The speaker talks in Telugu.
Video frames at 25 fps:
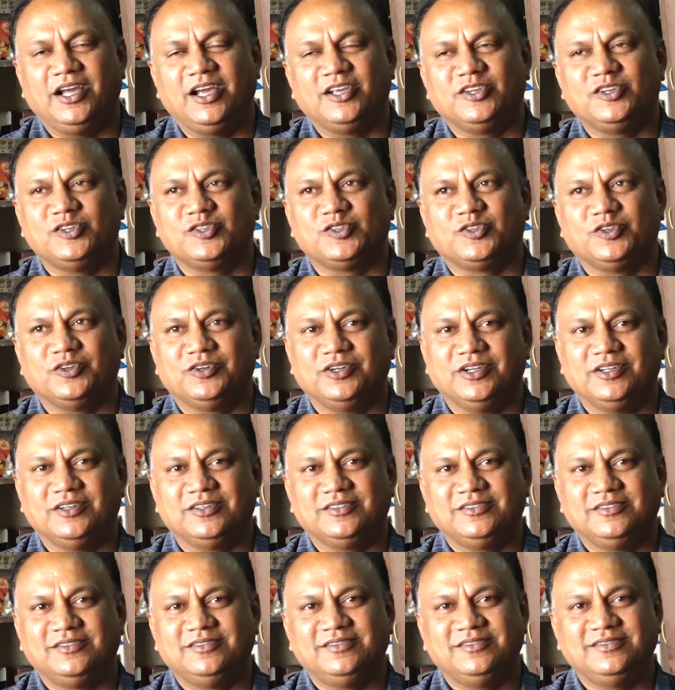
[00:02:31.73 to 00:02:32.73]
ఆశిస్తున్నాను
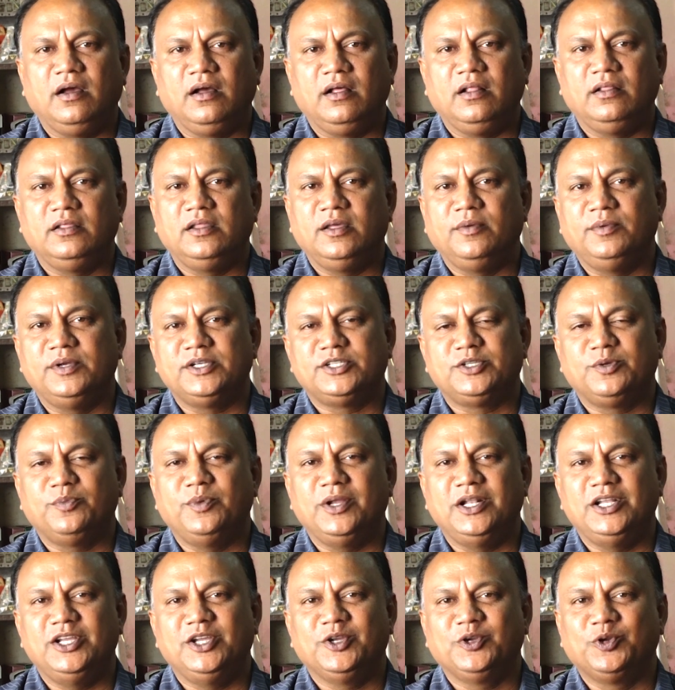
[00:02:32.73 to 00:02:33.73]
ఆల్ ద బెస్ట్
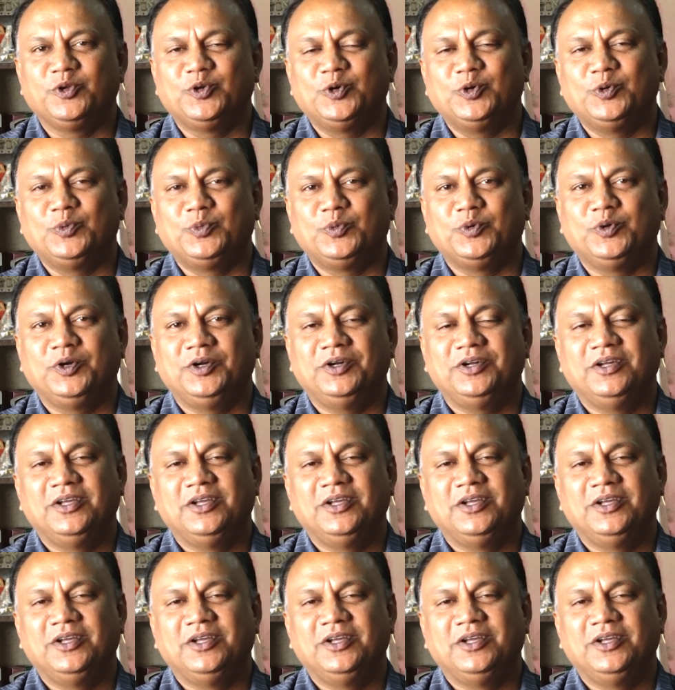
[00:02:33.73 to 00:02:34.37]
బెల్జియం గ్రూపు